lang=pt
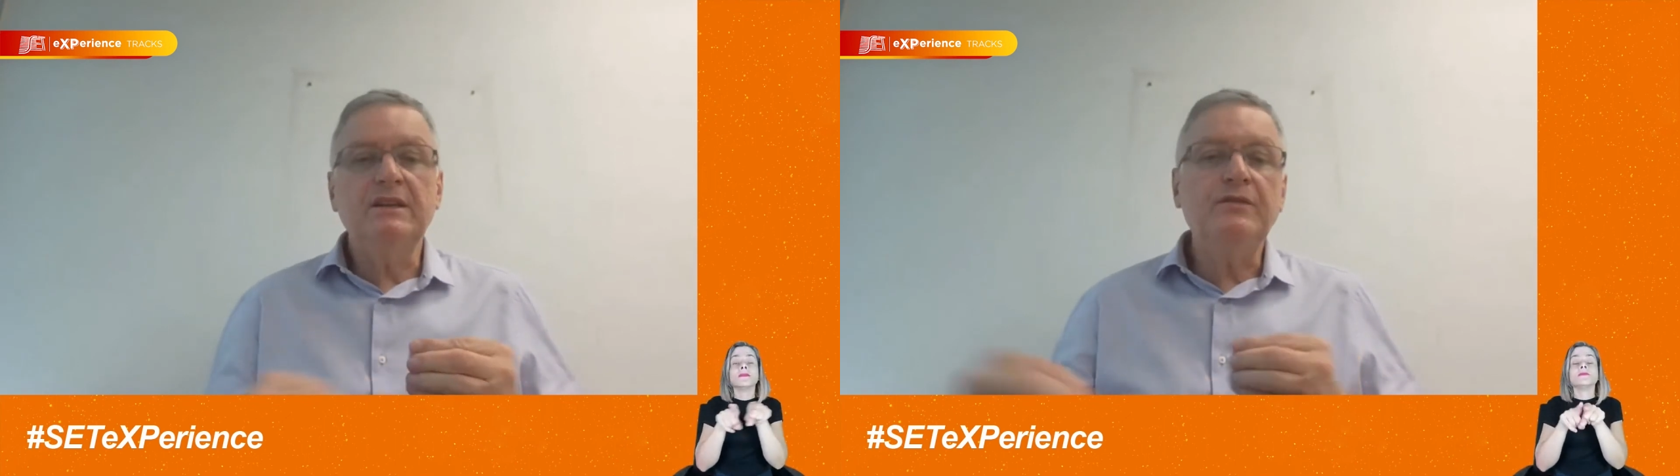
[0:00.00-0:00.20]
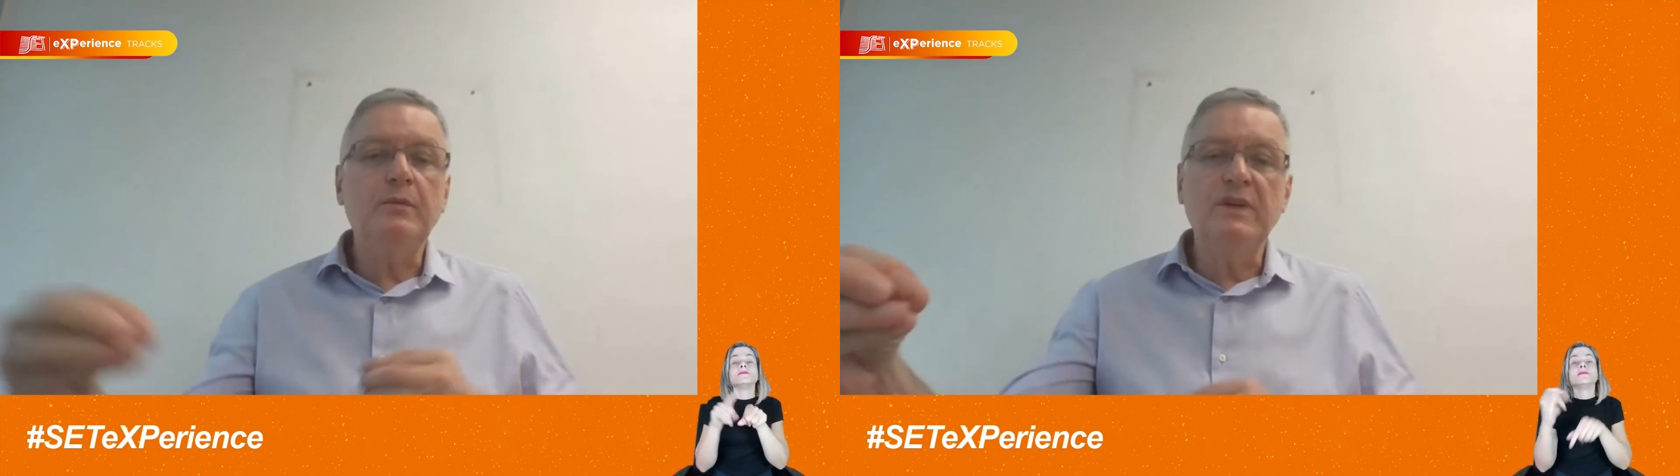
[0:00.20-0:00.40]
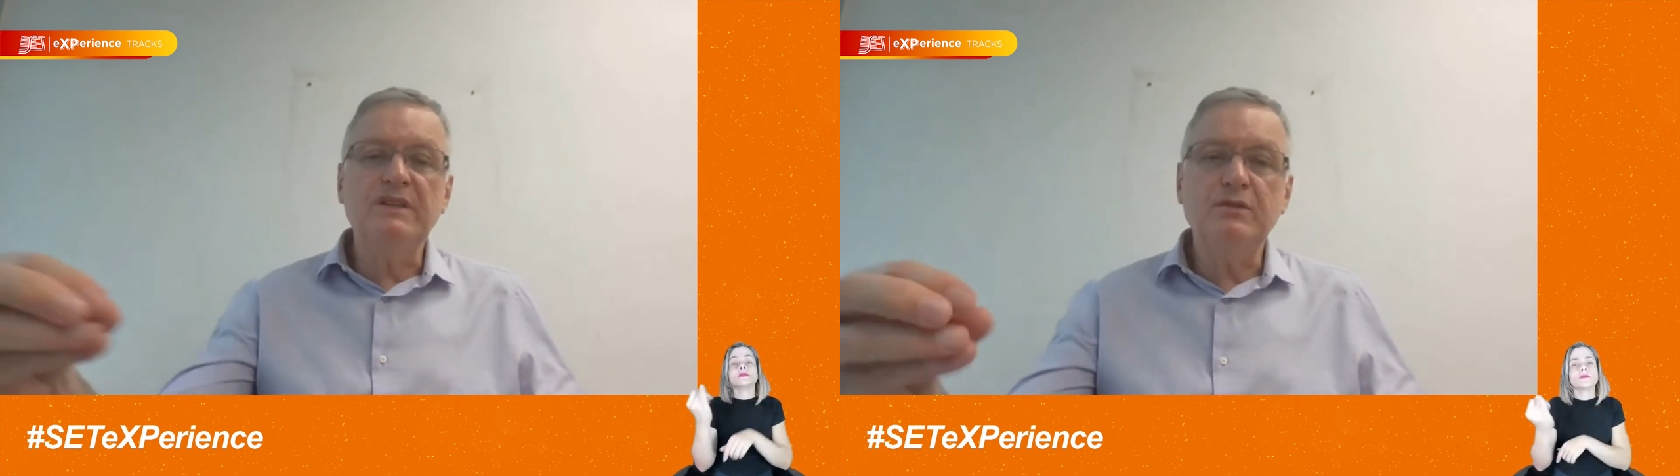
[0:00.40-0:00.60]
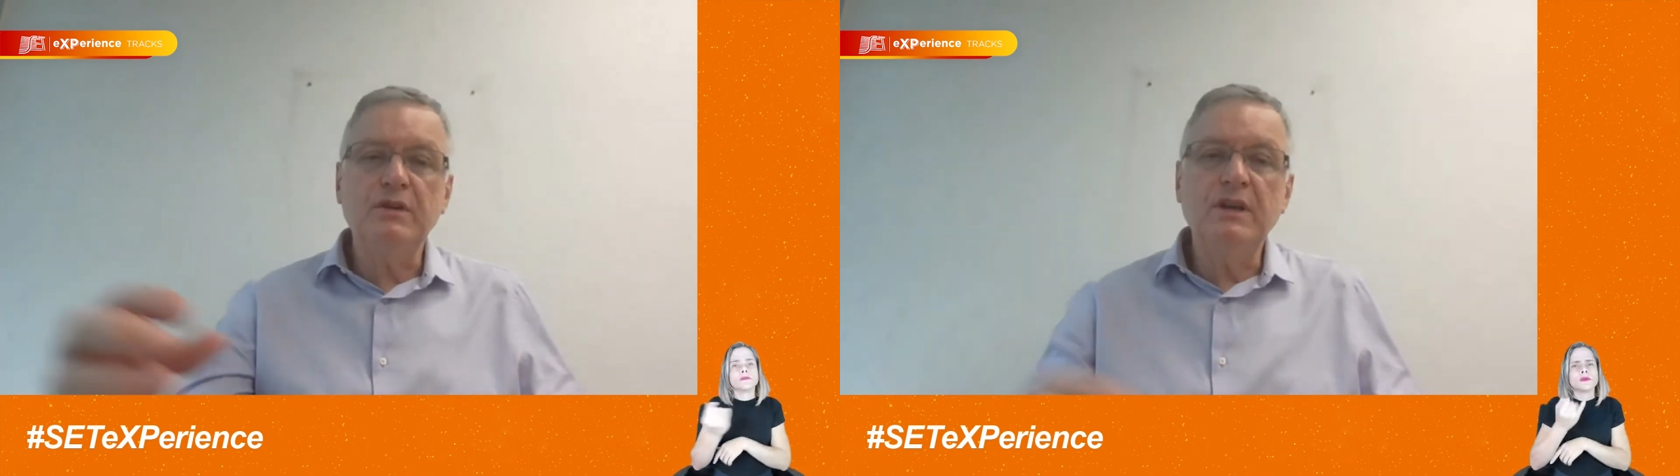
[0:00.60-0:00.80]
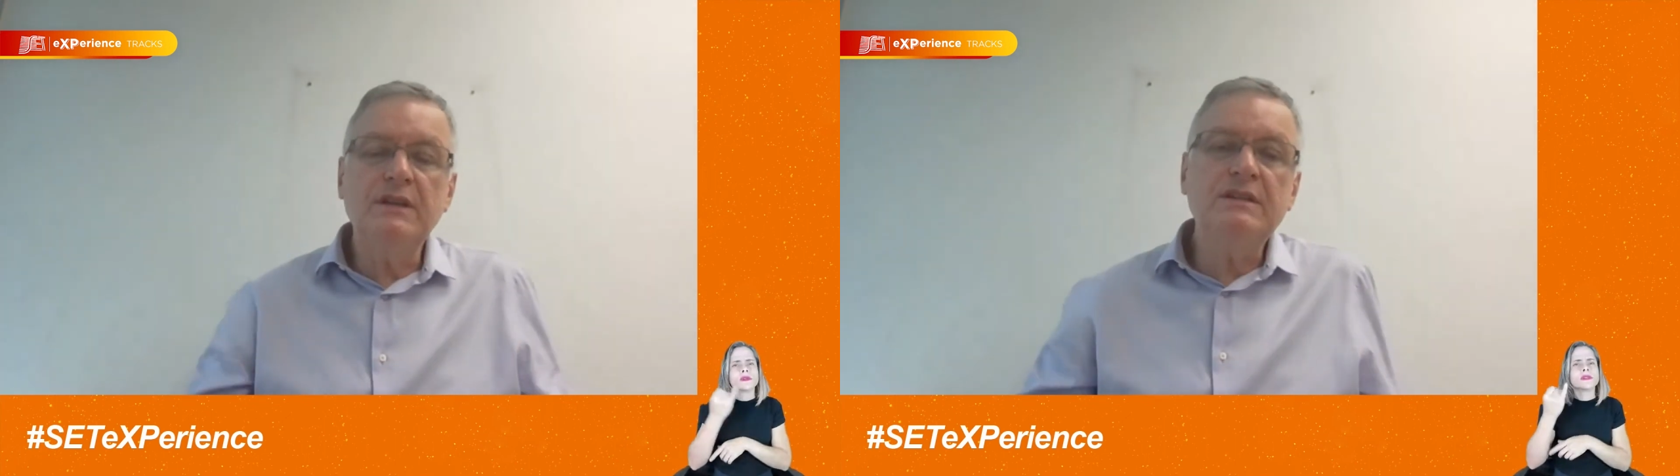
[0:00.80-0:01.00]

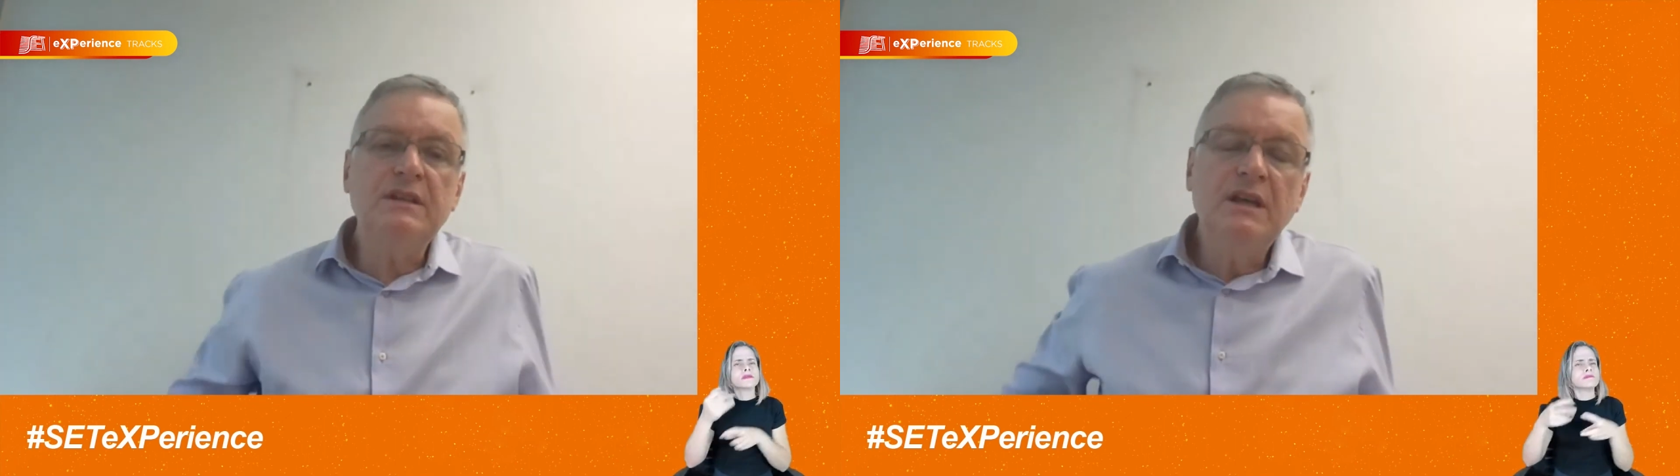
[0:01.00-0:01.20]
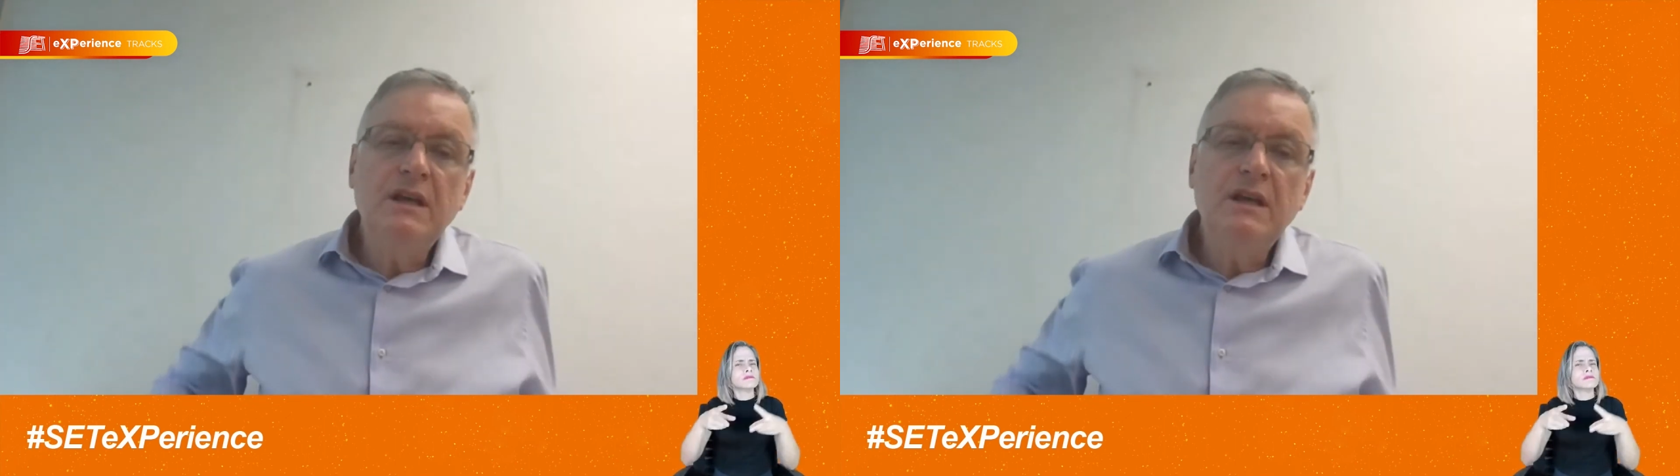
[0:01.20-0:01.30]
informações